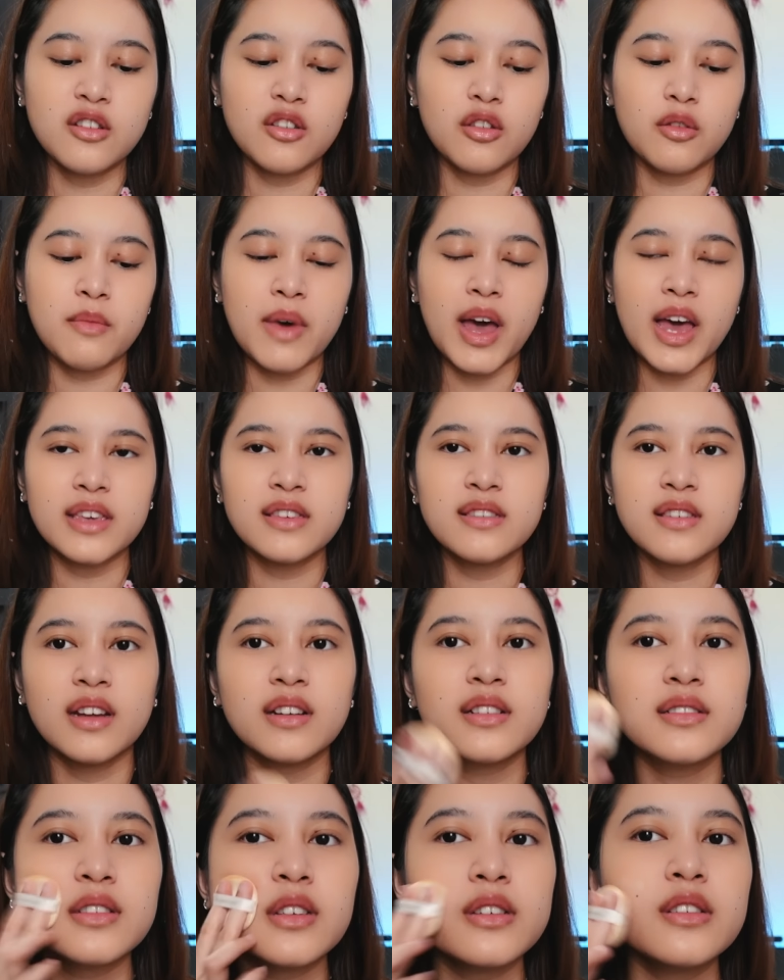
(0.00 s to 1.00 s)

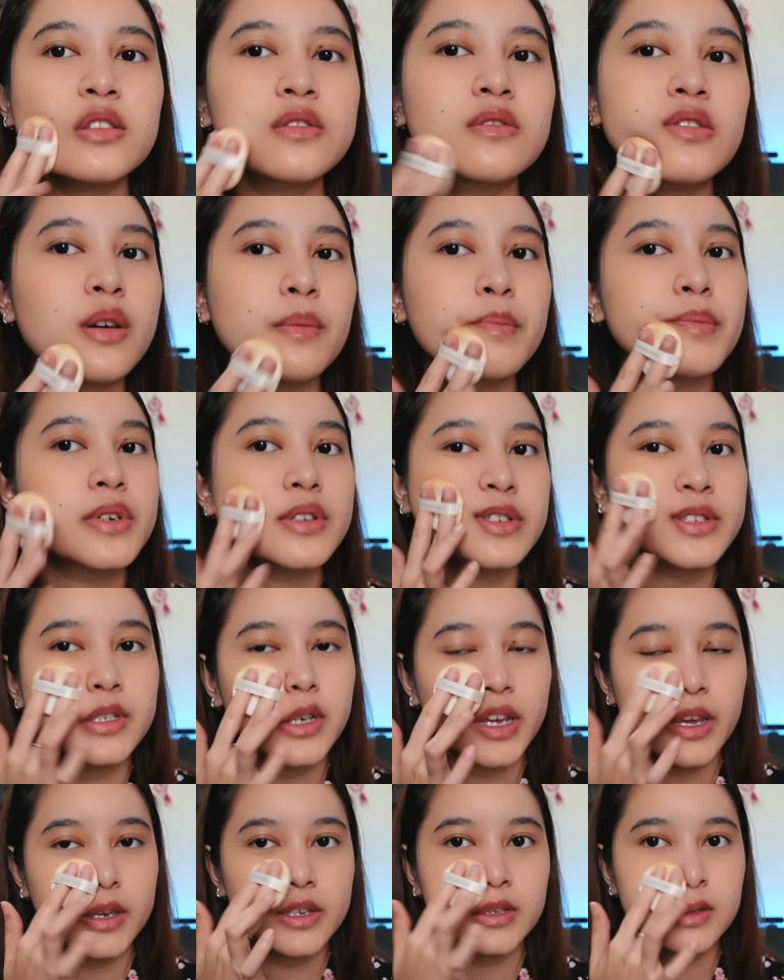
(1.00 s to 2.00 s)
lumayan saya sudah
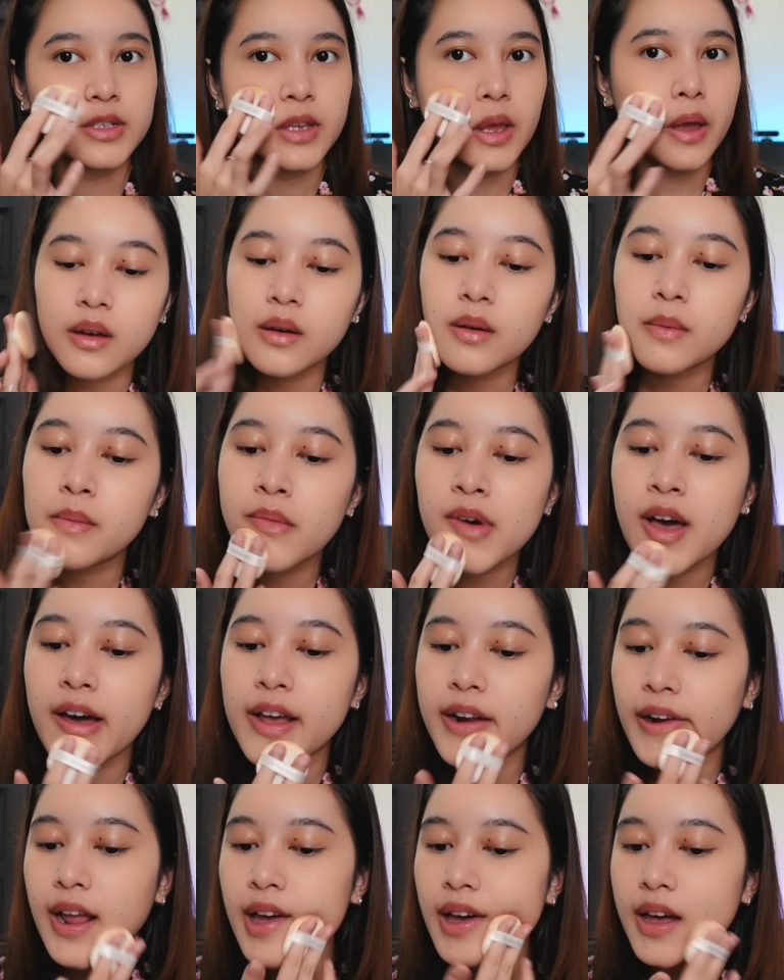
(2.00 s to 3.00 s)
purchase
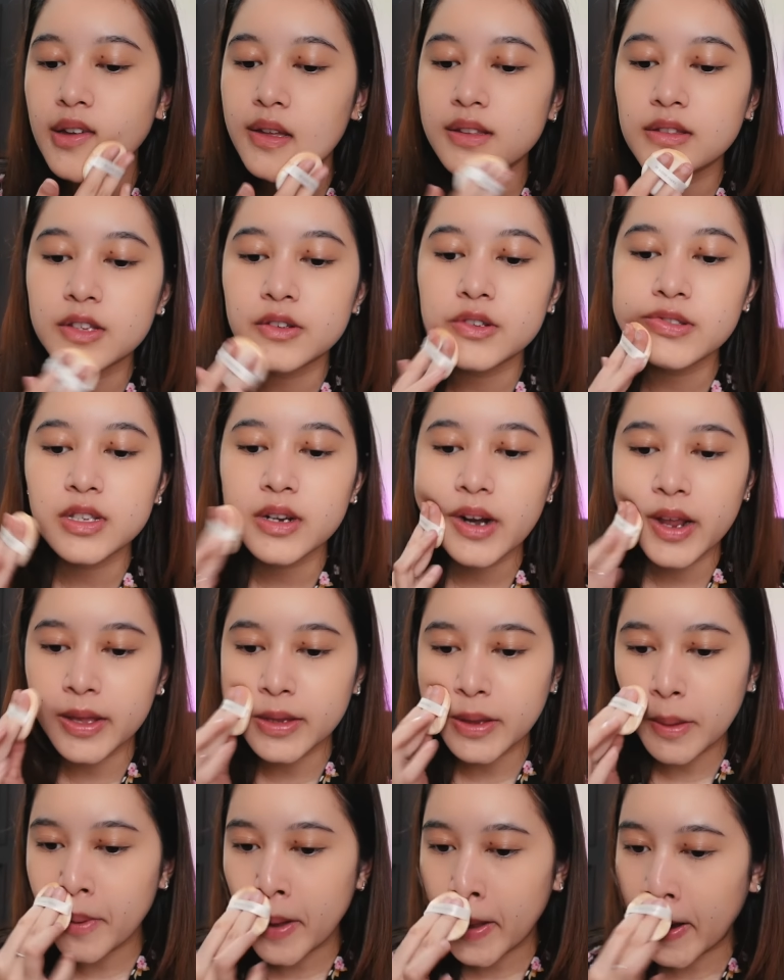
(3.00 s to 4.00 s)
barang terus
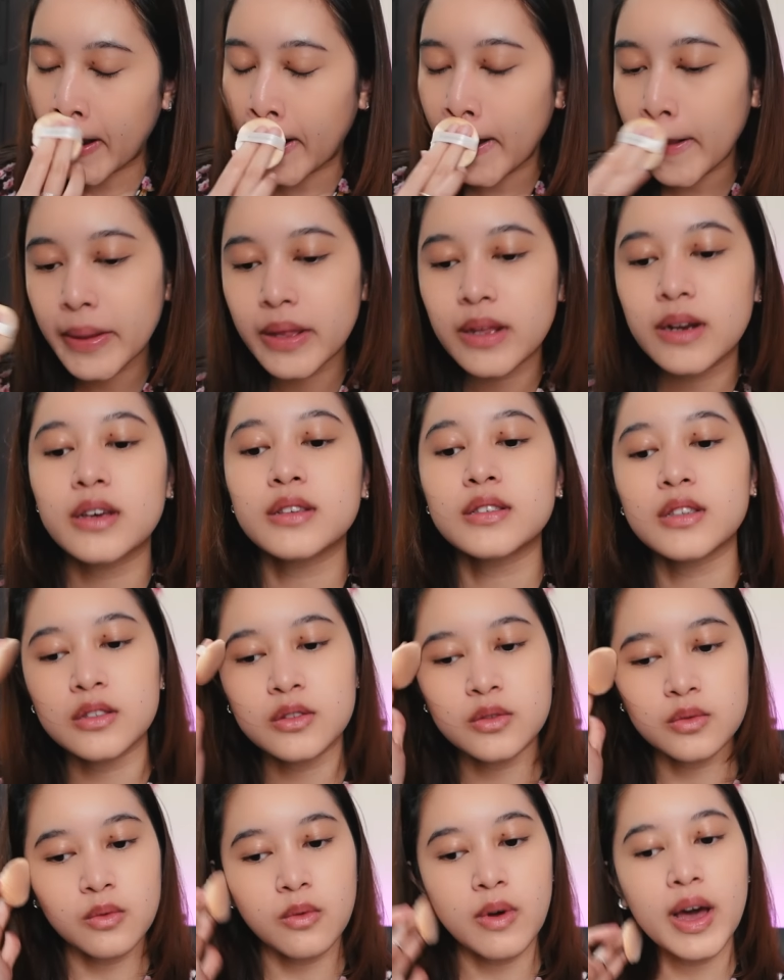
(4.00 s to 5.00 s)
ternyata barangnya tidak
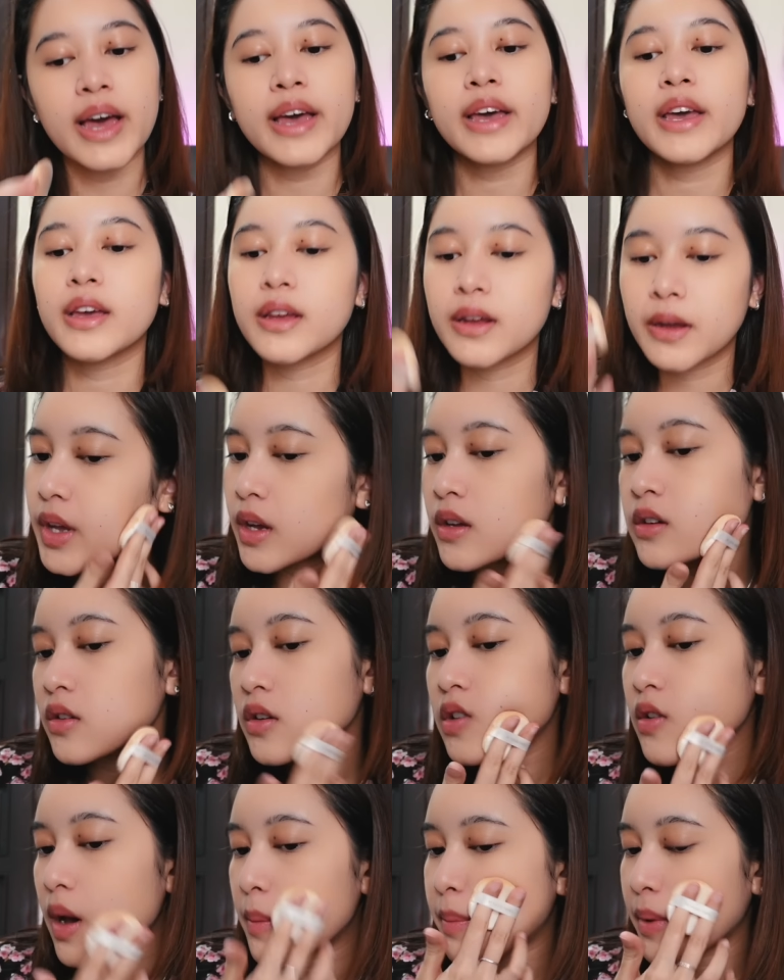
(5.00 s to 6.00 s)
sesuai I don't
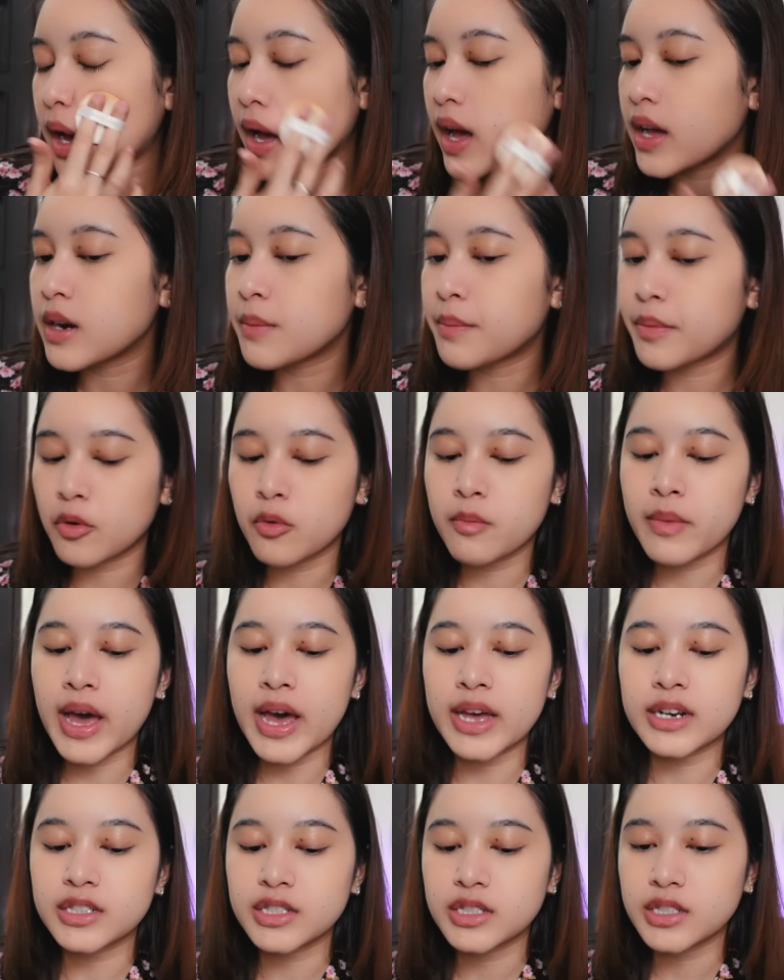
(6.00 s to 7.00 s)
know apakah ada
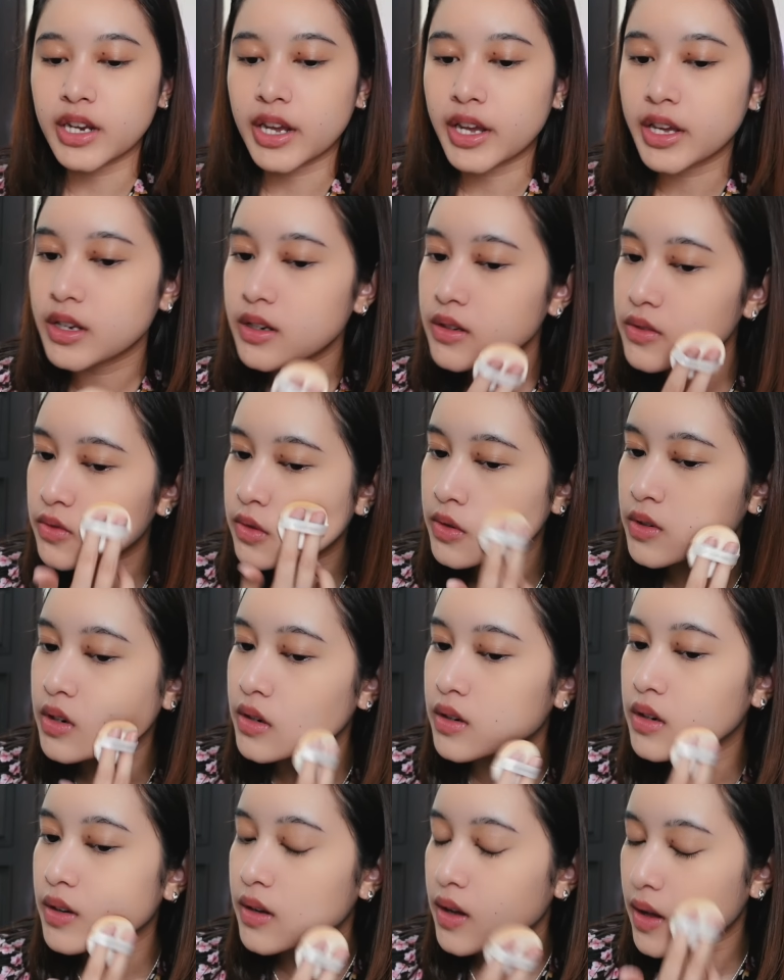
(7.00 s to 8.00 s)
perubahan shade or
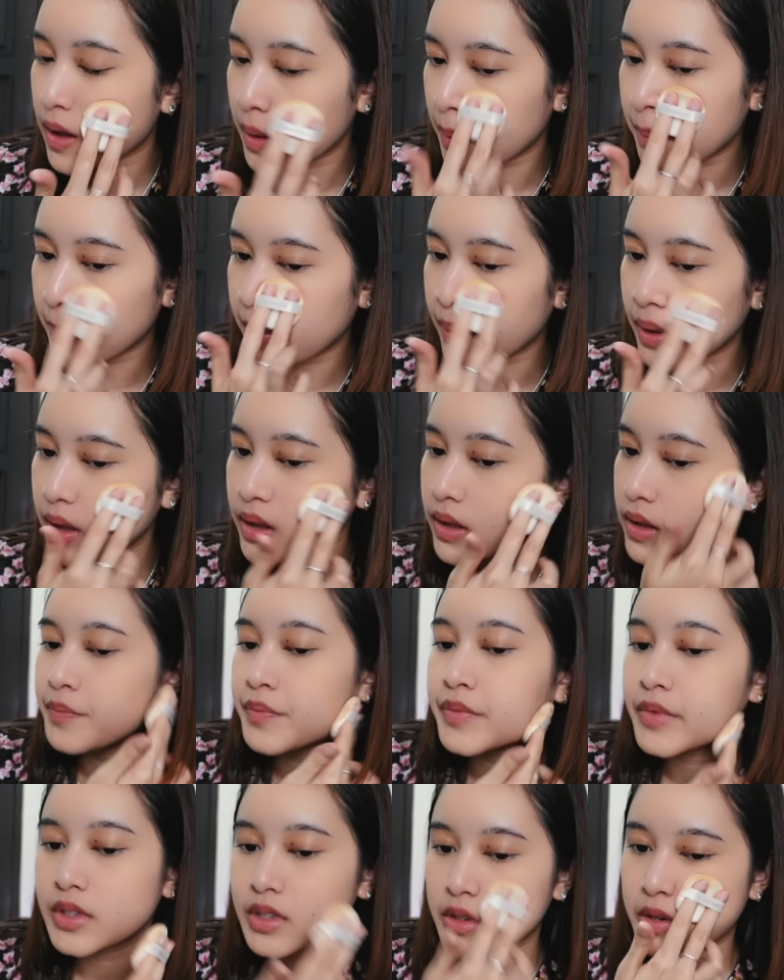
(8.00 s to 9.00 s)
apa
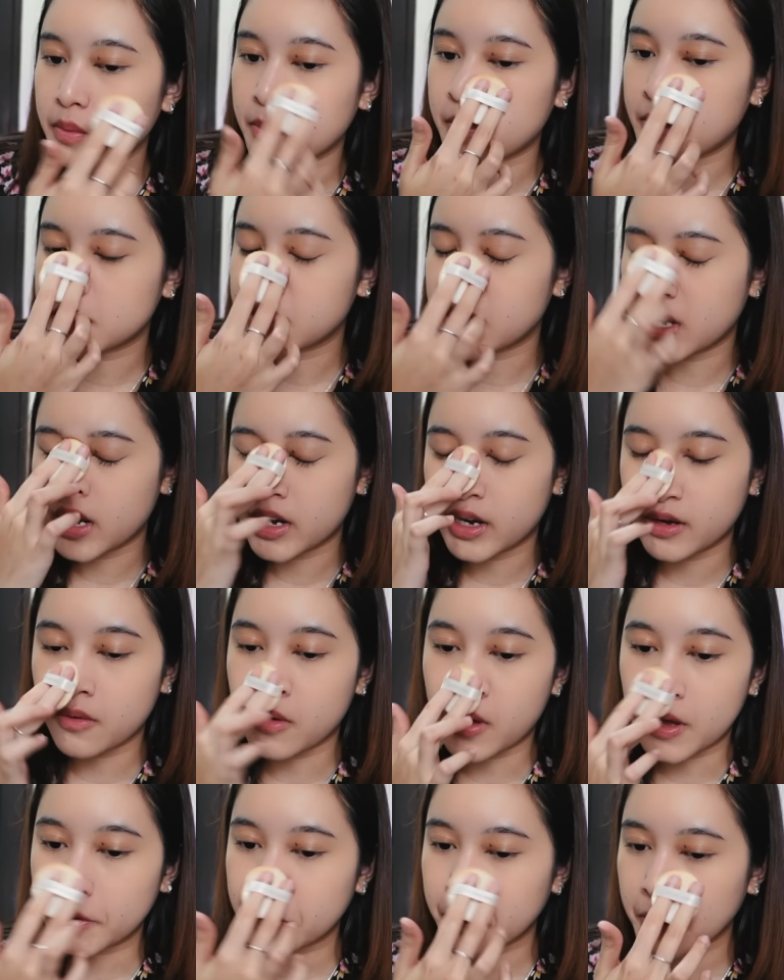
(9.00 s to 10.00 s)
sedang berjalannya
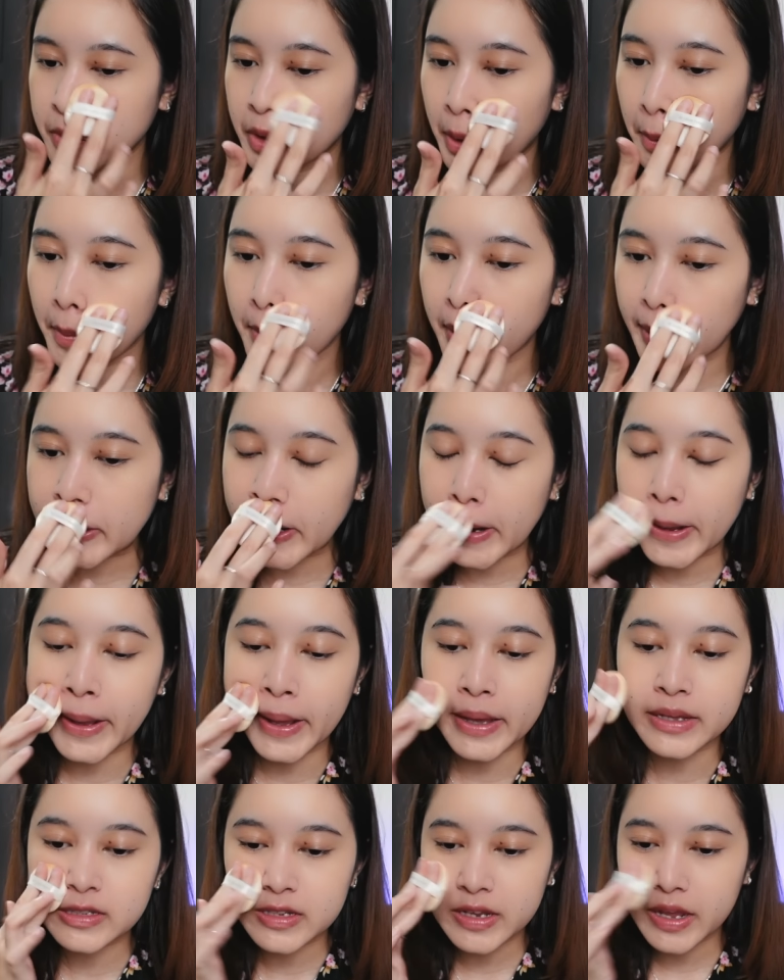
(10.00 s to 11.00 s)
waktu tapi masa
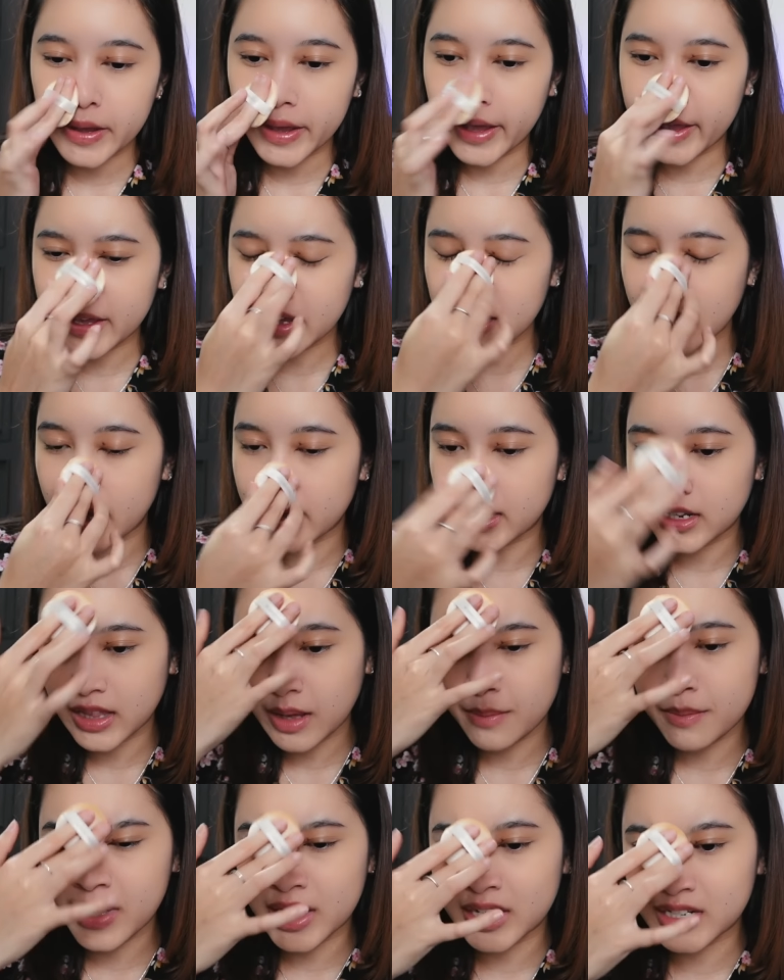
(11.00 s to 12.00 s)
iya sih kayaknya nggak ada
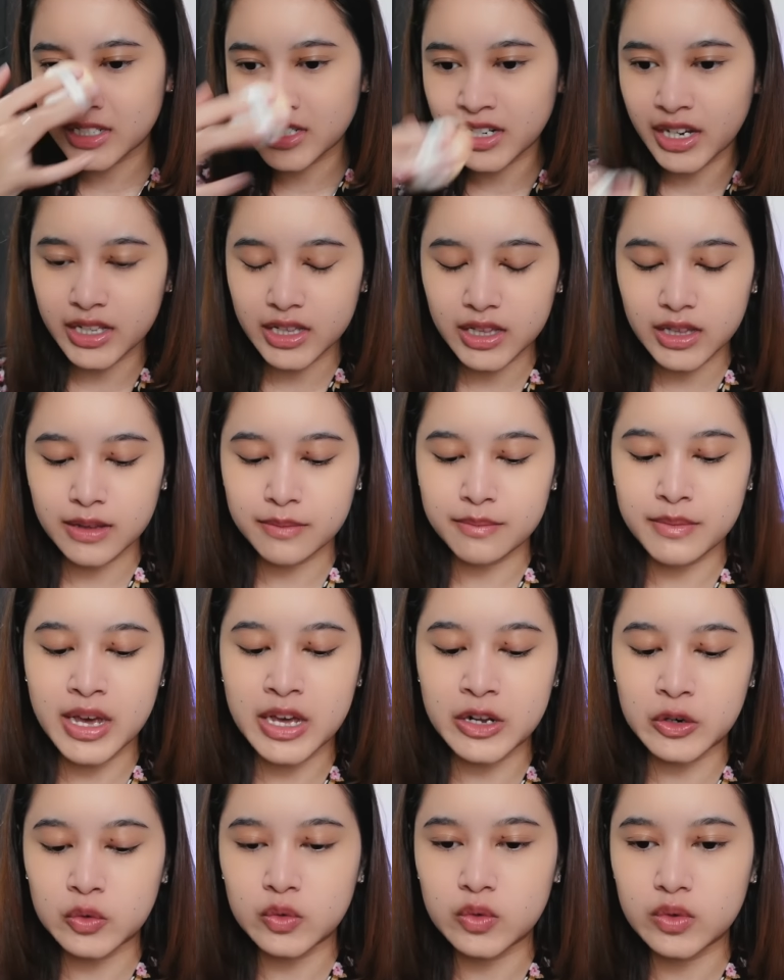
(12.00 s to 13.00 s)
tambahan shade
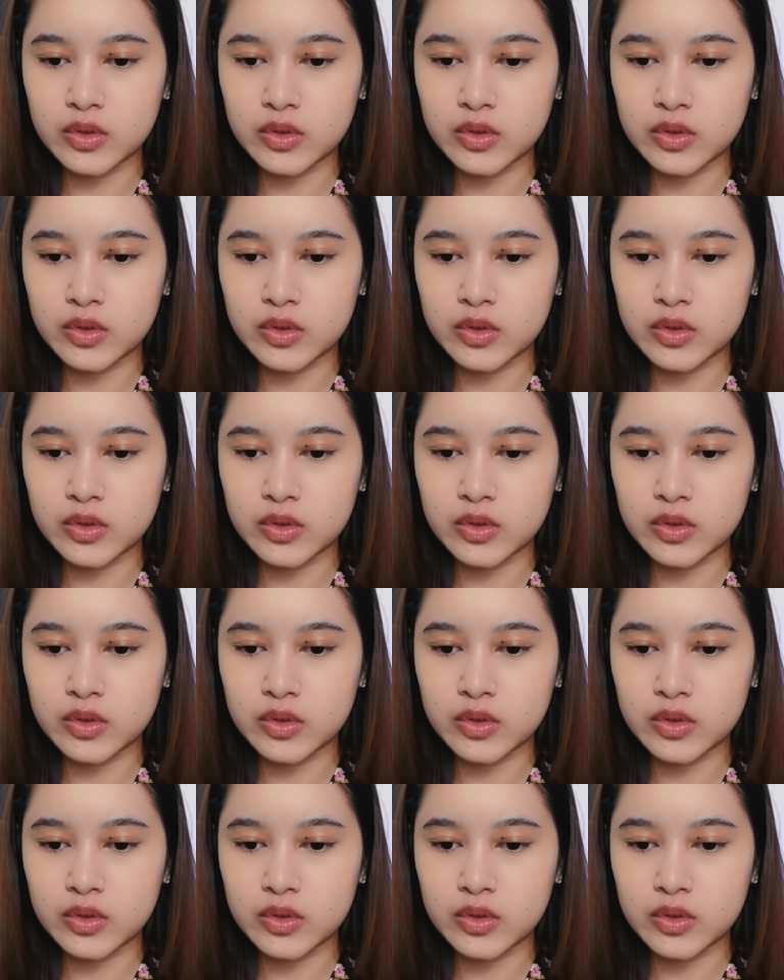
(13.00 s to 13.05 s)
baru